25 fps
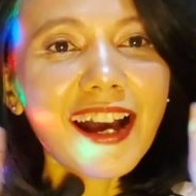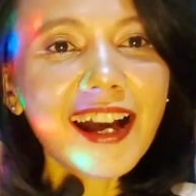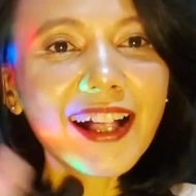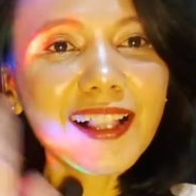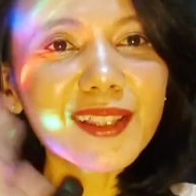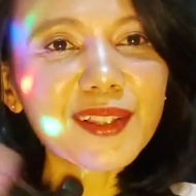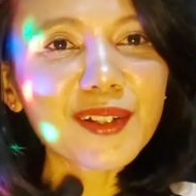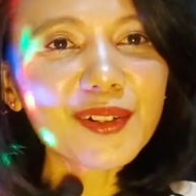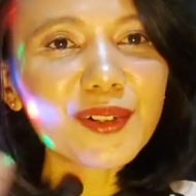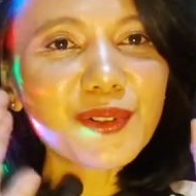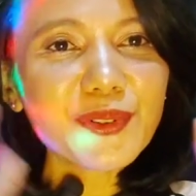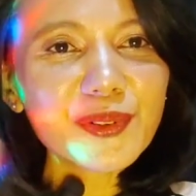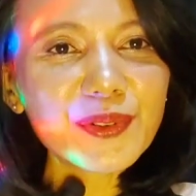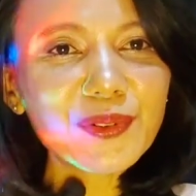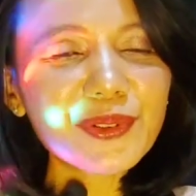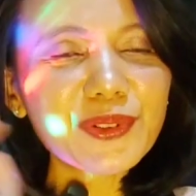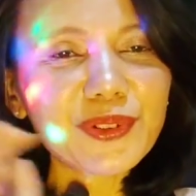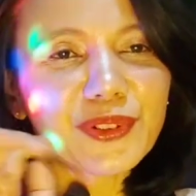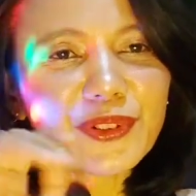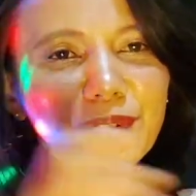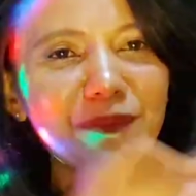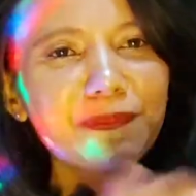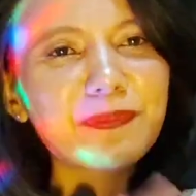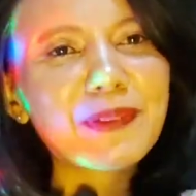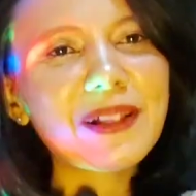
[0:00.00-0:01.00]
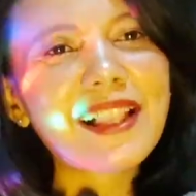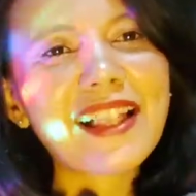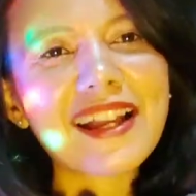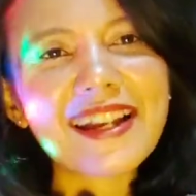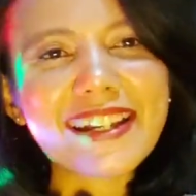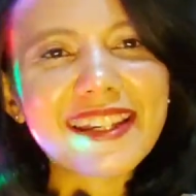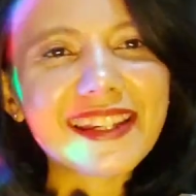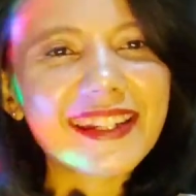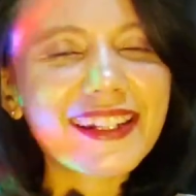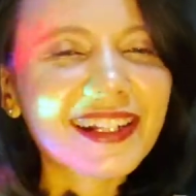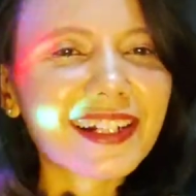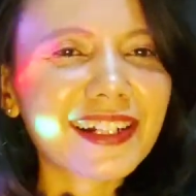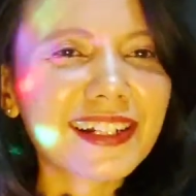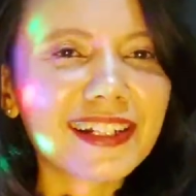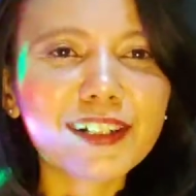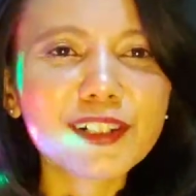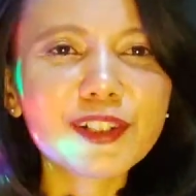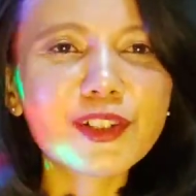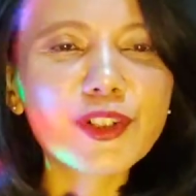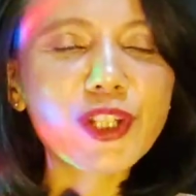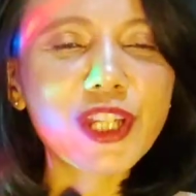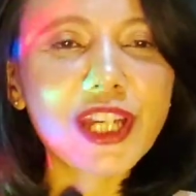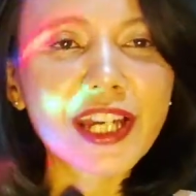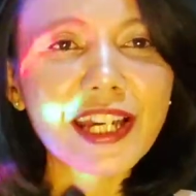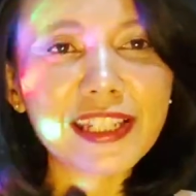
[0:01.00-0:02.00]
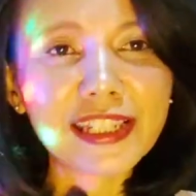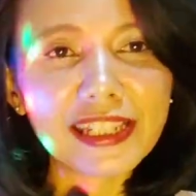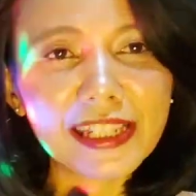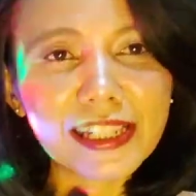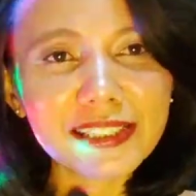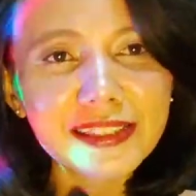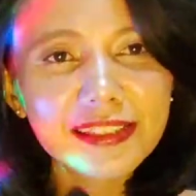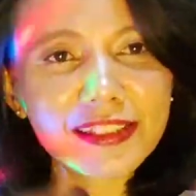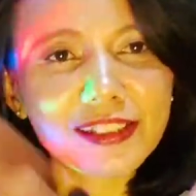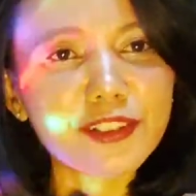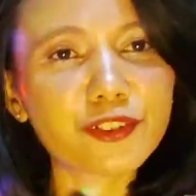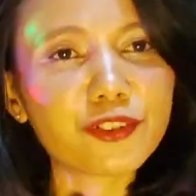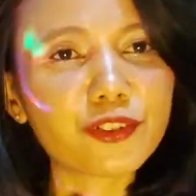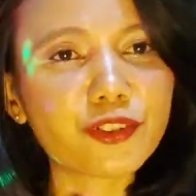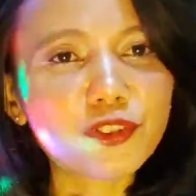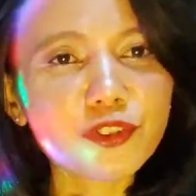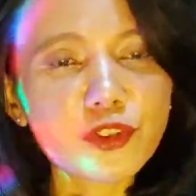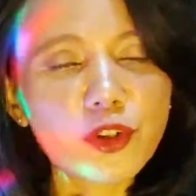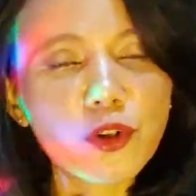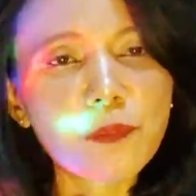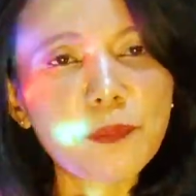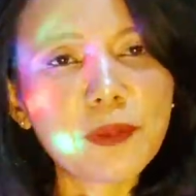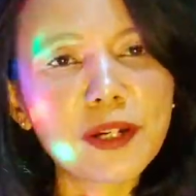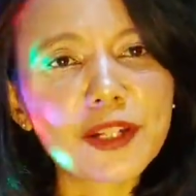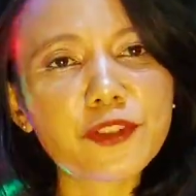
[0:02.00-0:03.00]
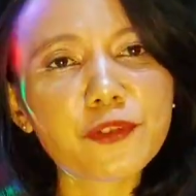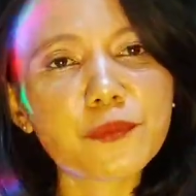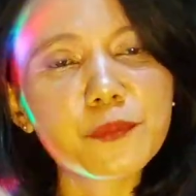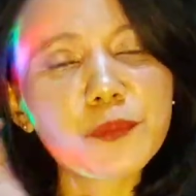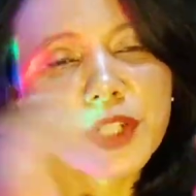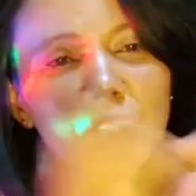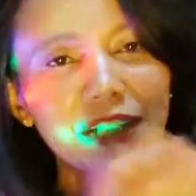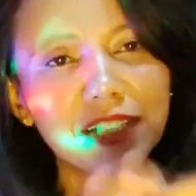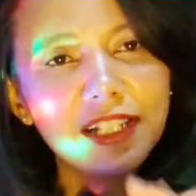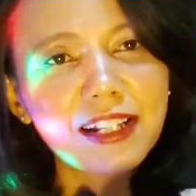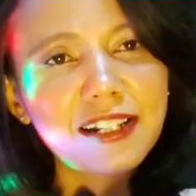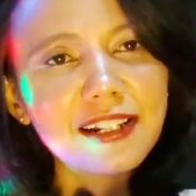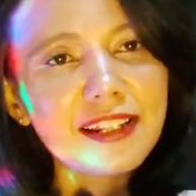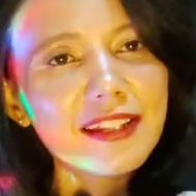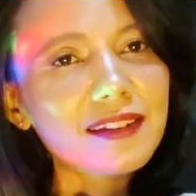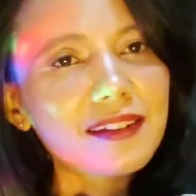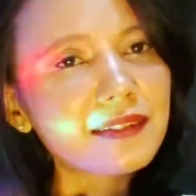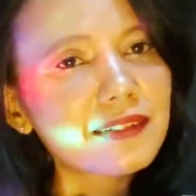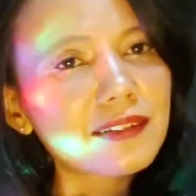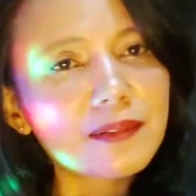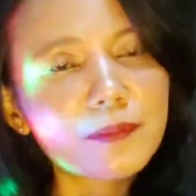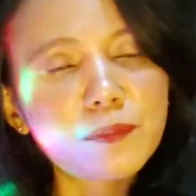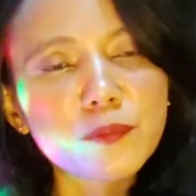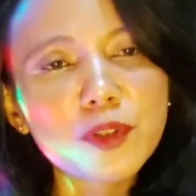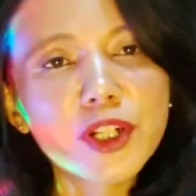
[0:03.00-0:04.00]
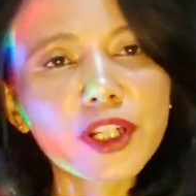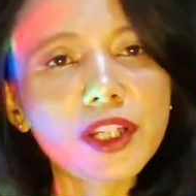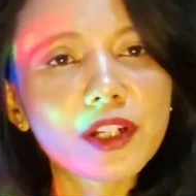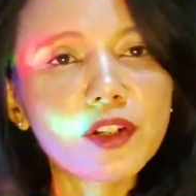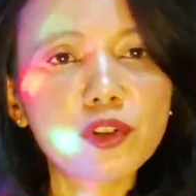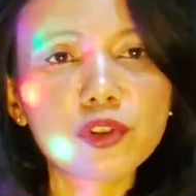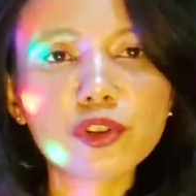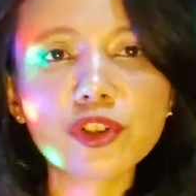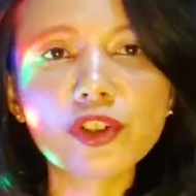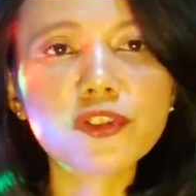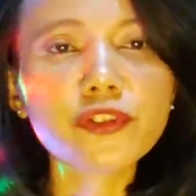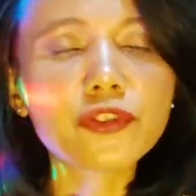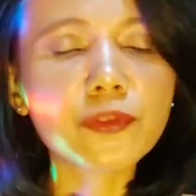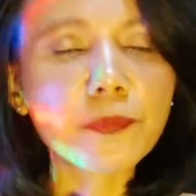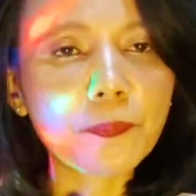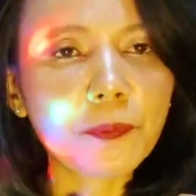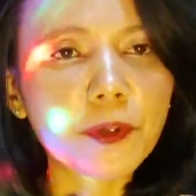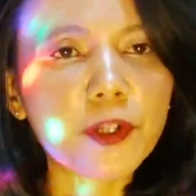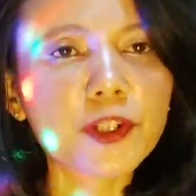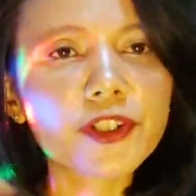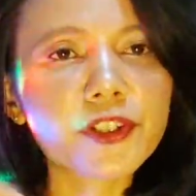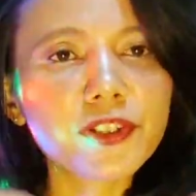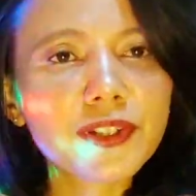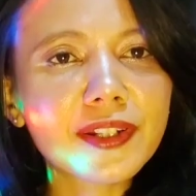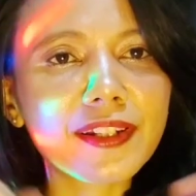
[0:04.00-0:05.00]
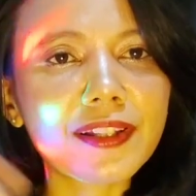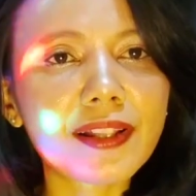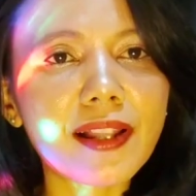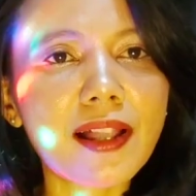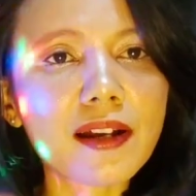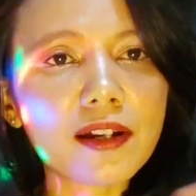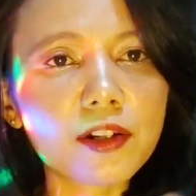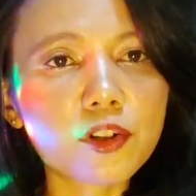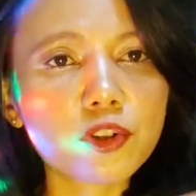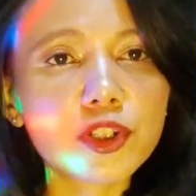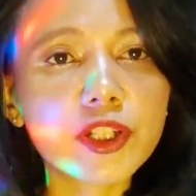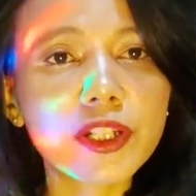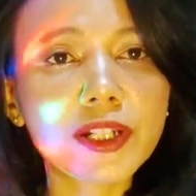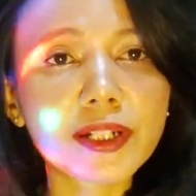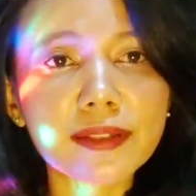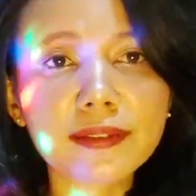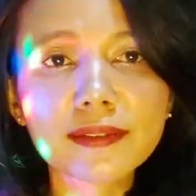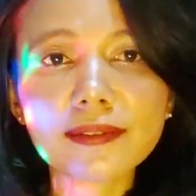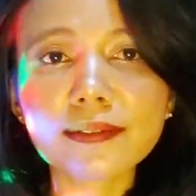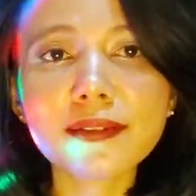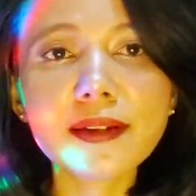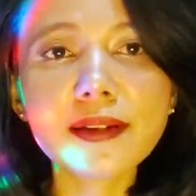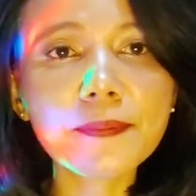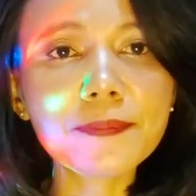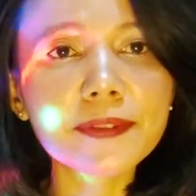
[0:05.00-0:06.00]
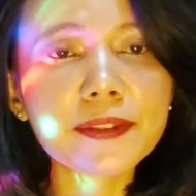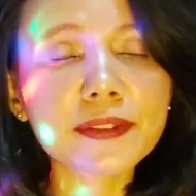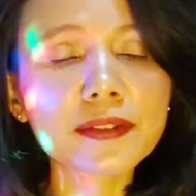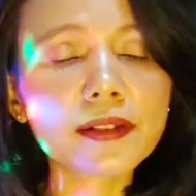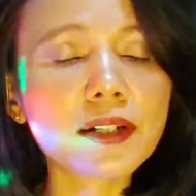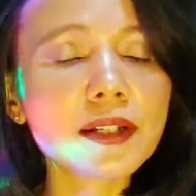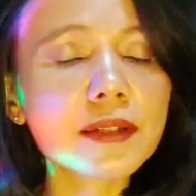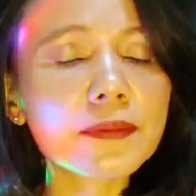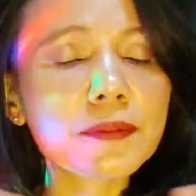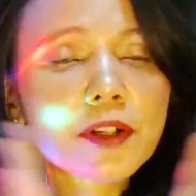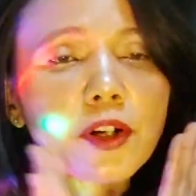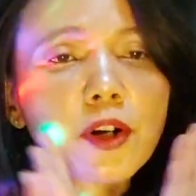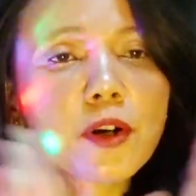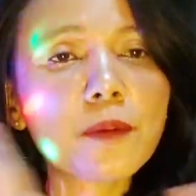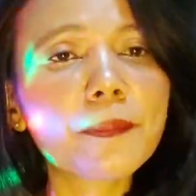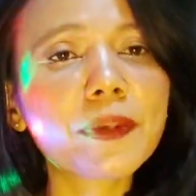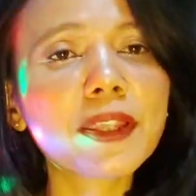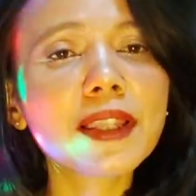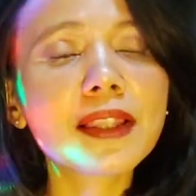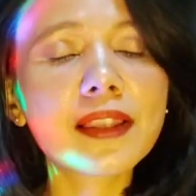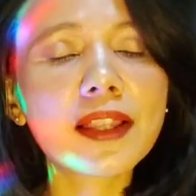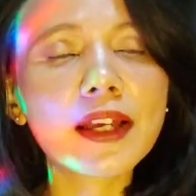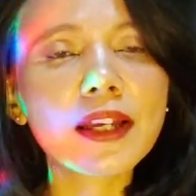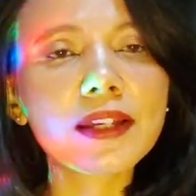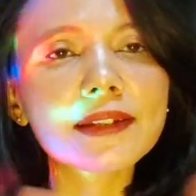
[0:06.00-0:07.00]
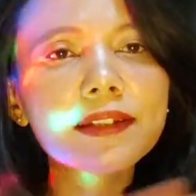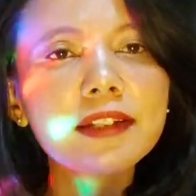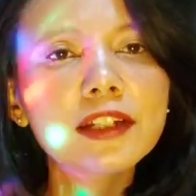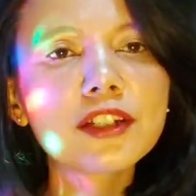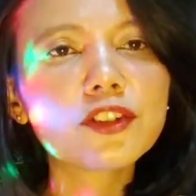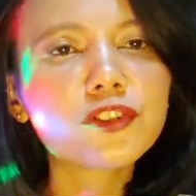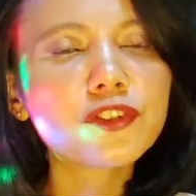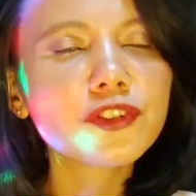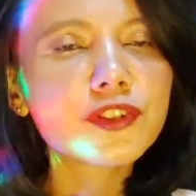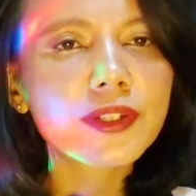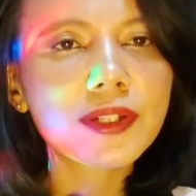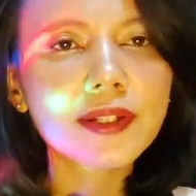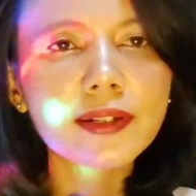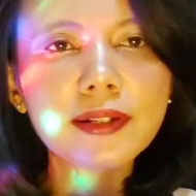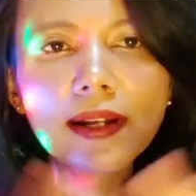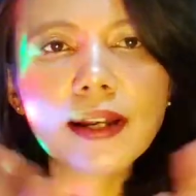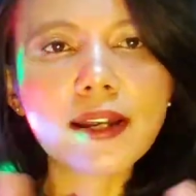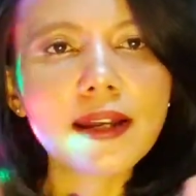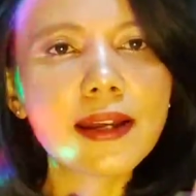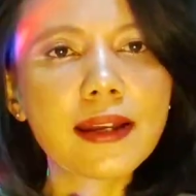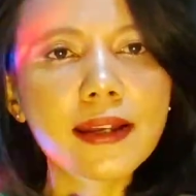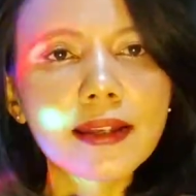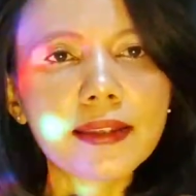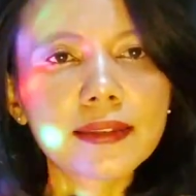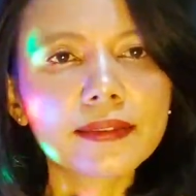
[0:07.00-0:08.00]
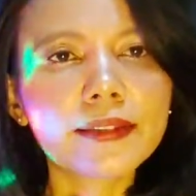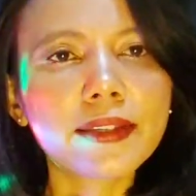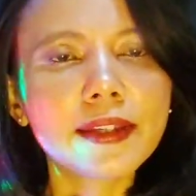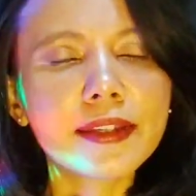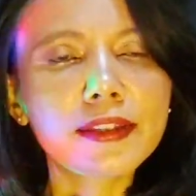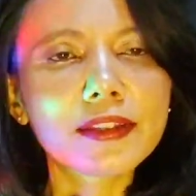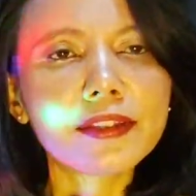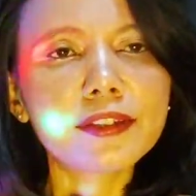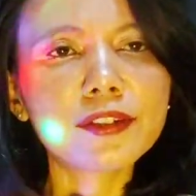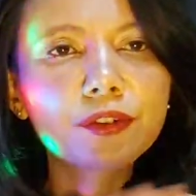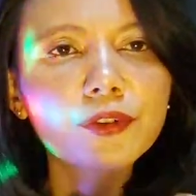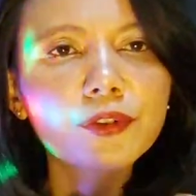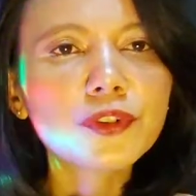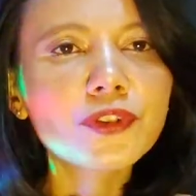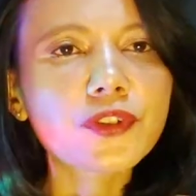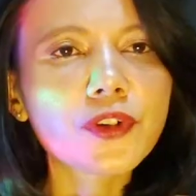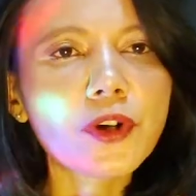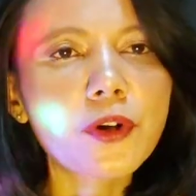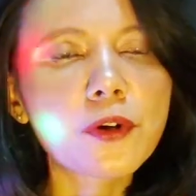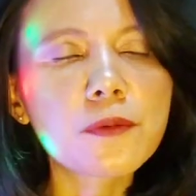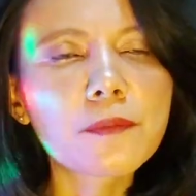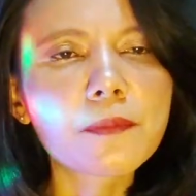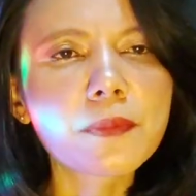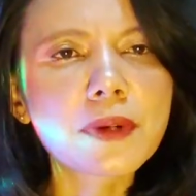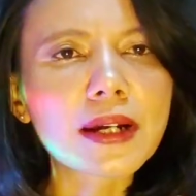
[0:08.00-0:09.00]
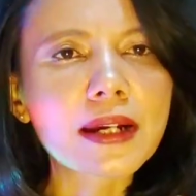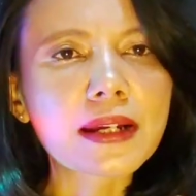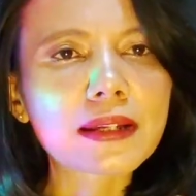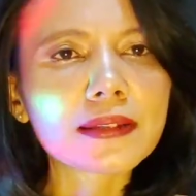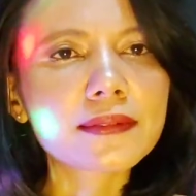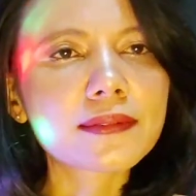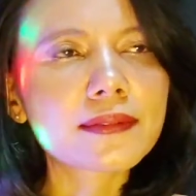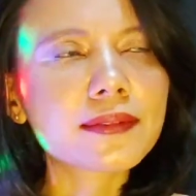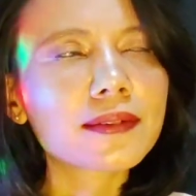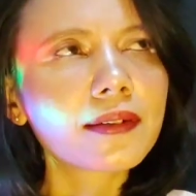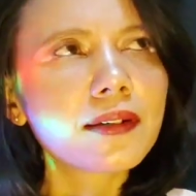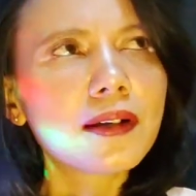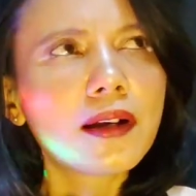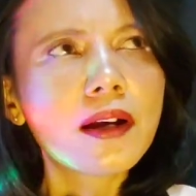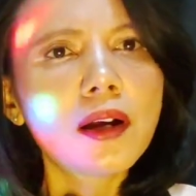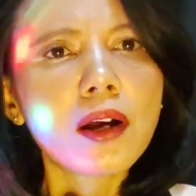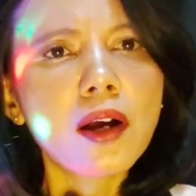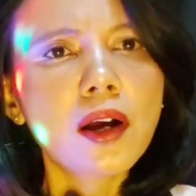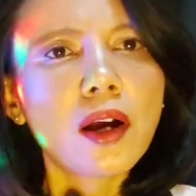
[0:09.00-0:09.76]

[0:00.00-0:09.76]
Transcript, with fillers: Halo, jumpa lagi dengan aku Yani. Thank you so much buat kalian semua yang udah support channel aku dengan subscribe, comment, like, and share. Thank you so much.